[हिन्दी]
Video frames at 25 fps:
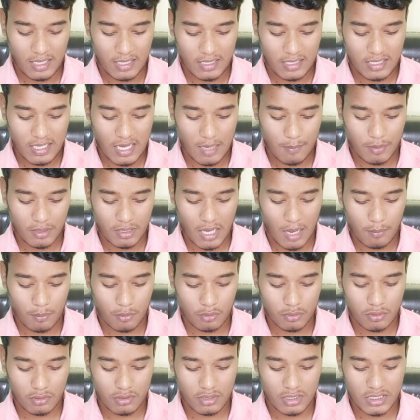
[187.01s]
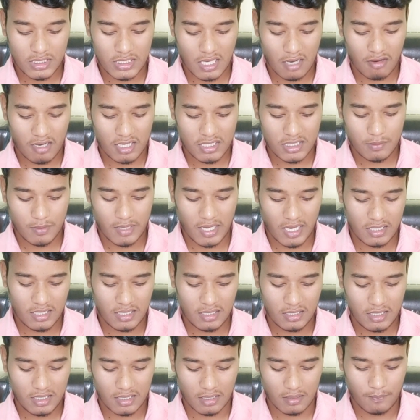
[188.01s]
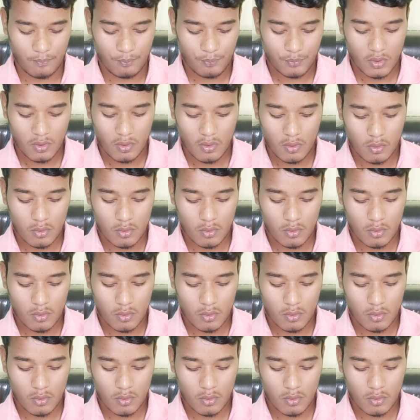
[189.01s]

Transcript: एंड यहाँ पर आपको जो तीसरा वाला जिमेल आई है ठीक है